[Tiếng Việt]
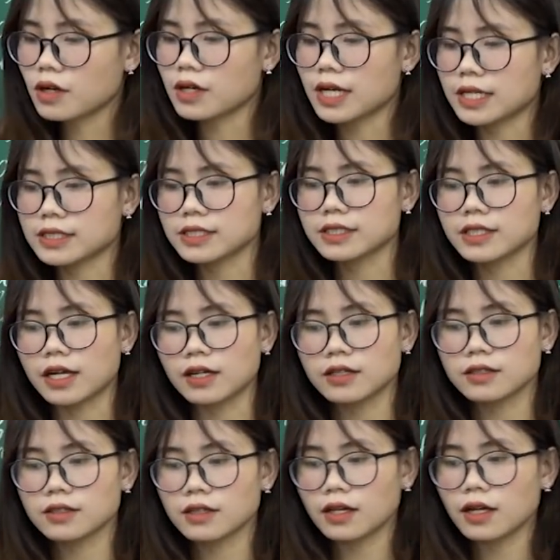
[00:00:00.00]
còn là gì nhỉ
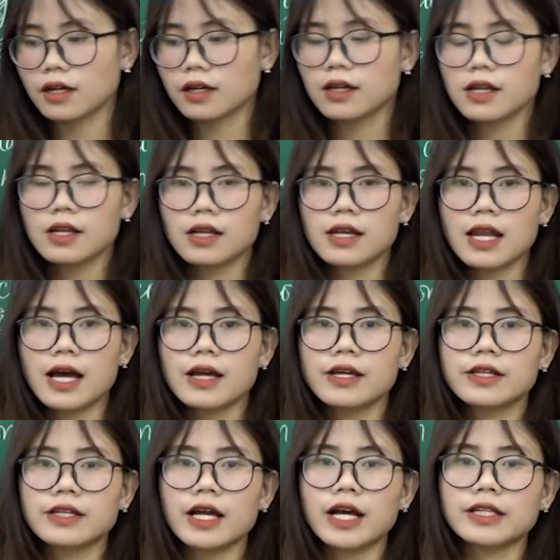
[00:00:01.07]
à là
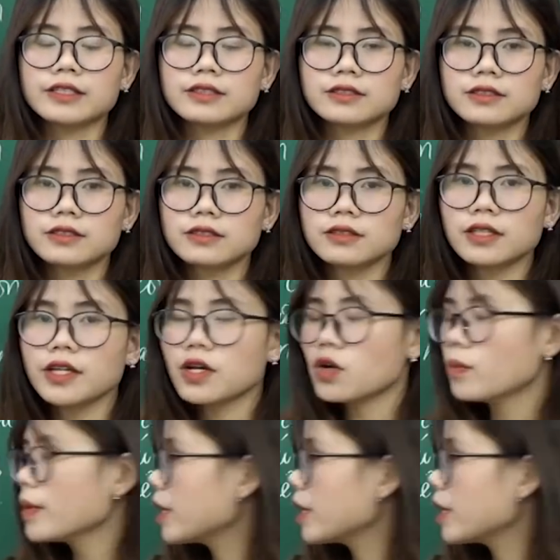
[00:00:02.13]
hình ảnh tiêu